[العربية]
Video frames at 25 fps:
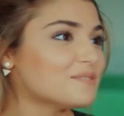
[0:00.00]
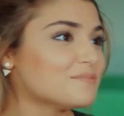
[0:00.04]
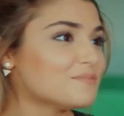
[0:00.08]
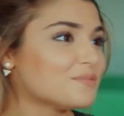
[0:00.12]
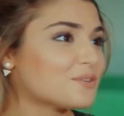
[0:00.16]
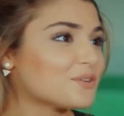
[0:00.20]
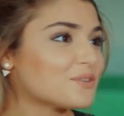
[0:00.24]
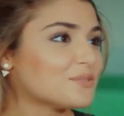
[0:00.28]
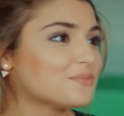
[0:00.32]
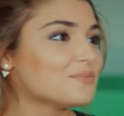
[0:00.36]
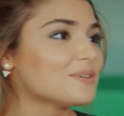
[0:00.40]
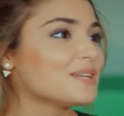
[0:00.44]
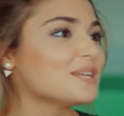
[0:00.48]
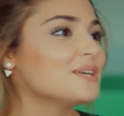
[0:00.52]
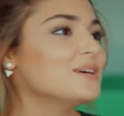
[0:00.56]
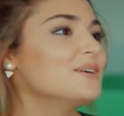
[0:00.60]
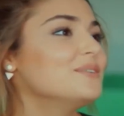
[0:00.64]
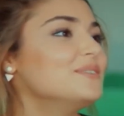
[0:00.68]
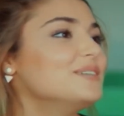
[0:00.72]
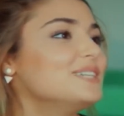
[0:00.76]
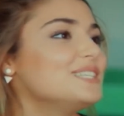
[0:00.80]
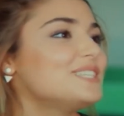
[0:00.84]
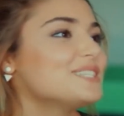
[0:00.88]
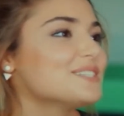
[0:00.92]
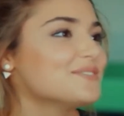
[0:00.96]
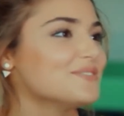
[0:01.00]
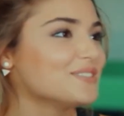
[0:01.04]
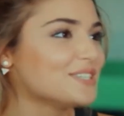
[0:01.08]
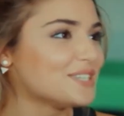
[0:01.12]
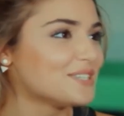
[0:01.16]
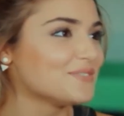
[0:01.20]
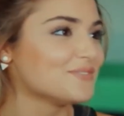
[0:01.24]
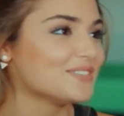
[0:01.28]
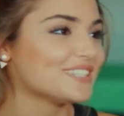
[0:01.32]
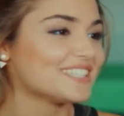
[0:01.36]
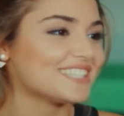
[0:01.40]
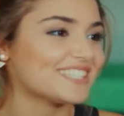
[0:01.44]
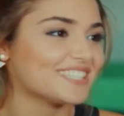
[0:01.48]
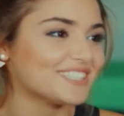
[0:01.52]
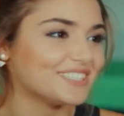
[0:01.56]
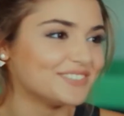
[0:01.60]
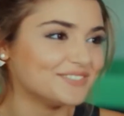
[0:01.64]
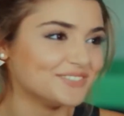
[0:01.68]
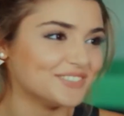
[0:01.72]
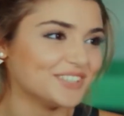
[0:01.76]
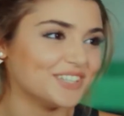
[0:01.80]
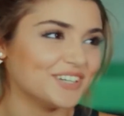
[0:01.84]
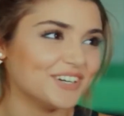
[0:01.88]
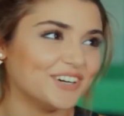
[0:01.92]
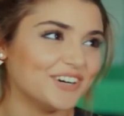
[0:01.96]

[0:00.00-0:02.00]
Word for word: اليوم الدنيا مو سايعتني من كتر مالي